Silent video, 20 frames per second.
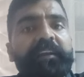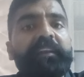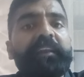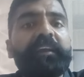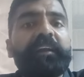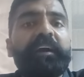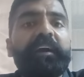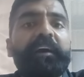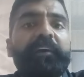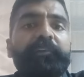
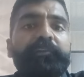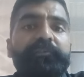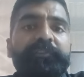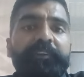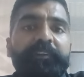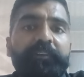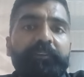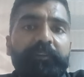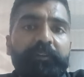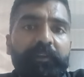धरने का
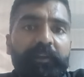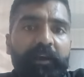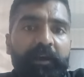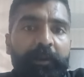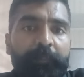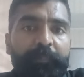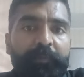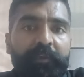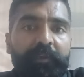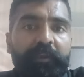आयोजन
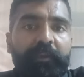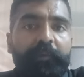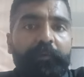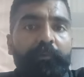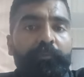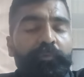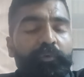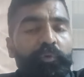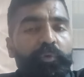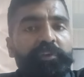आपके
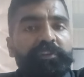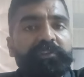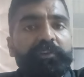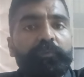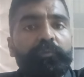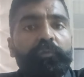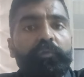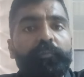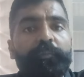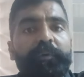विरोध
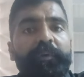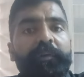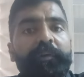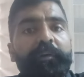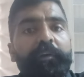स्वरूप